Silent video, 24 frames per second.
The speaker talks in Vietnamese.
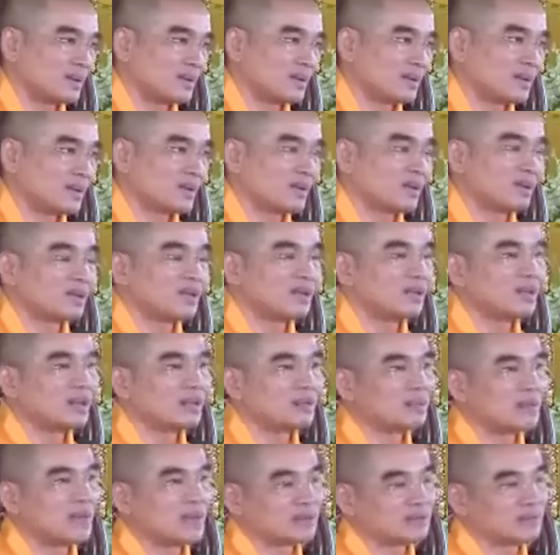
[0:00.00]
nếu là bạn
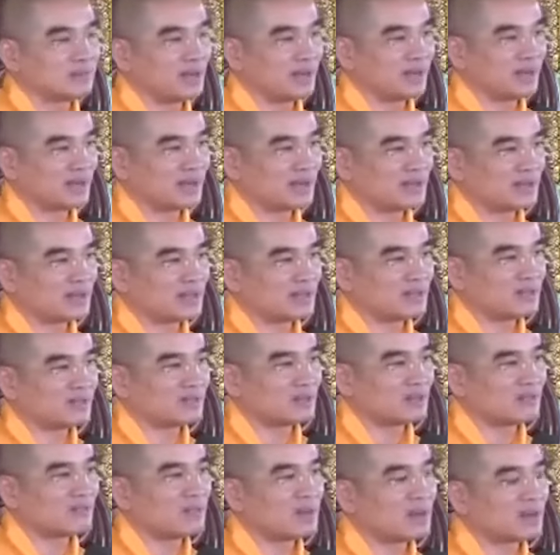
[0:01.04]
bè thì chúng ta mất đi cái